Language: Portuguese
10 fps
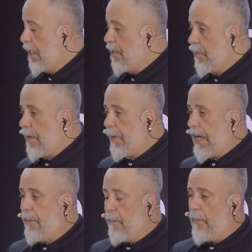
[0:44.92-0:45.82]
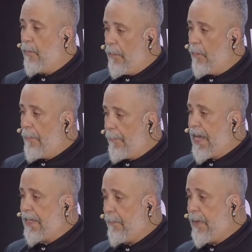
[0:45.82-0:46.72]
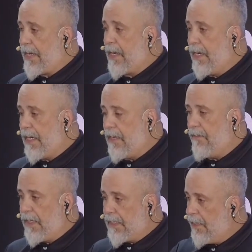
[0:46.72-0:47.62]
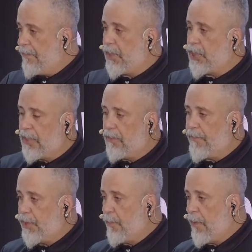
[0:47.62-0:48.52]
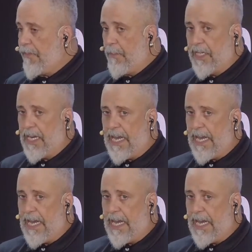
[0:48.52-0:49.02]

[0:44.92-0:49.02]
ganha uma, pra, uma, uma, uma, prata bacana que vai ser investida no futebol feminino.